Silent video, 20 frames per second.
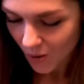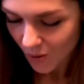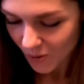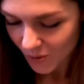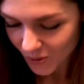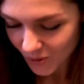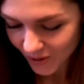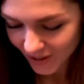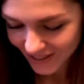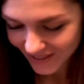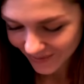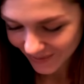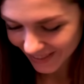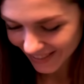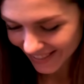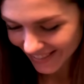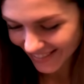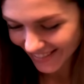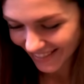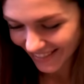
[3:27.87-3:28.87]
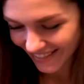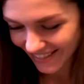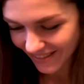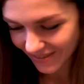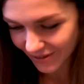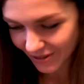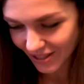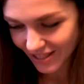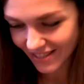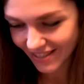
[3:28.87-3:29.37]
Ой, смотрите,
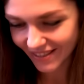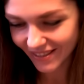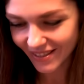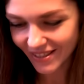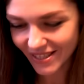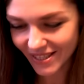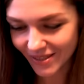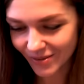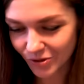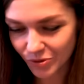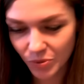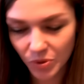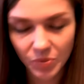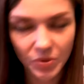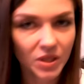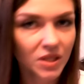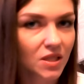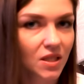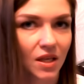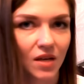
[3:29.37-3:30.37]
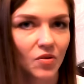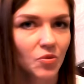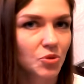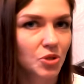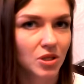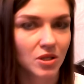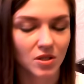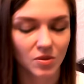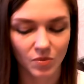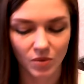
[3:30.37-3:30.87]
какие вот эти классные. Вот мимо этих я
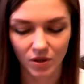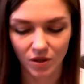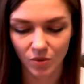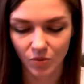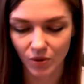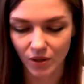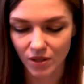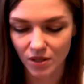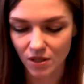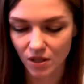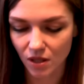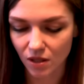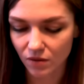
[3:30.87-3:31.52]
вообще не смогла пройти.